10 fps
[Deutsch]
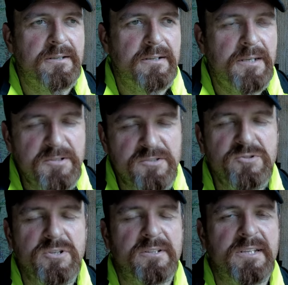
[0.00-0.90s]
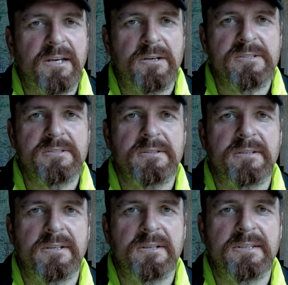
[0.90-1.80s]
liebe Zuschauer da
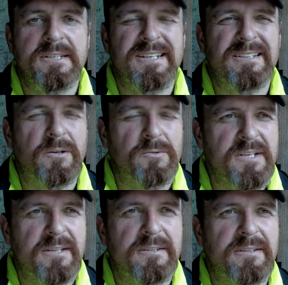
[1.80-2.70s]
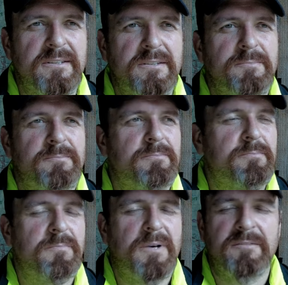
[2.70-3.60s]
draußen, äh, ihr seid großartig. Ich
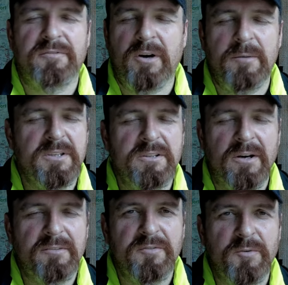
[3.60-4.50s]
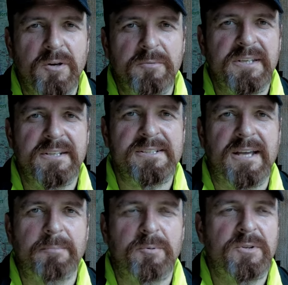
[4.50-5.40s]
freue mich nach wie vor über jedes
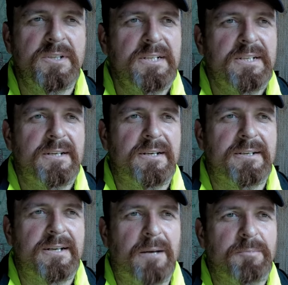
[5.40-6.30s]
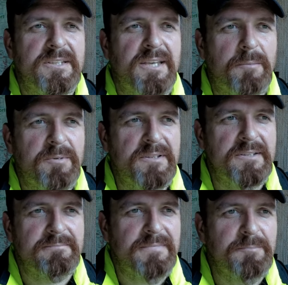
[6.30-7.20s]
Abo. Äh, aber ich
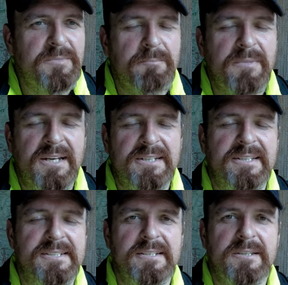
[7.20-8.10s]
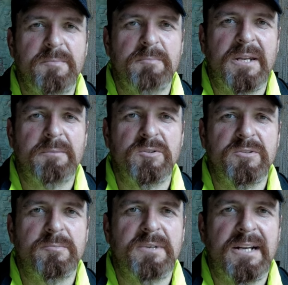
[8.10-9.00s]
habe eben gemerkt, dass ich mit meinem
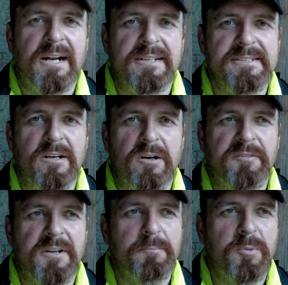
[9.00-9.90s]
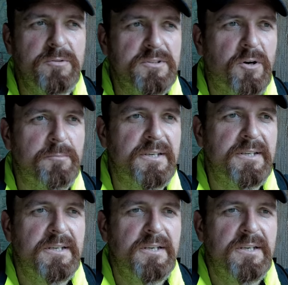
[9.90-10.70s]
YouTube-Kanal jetzt auch auf einen Punkt komme,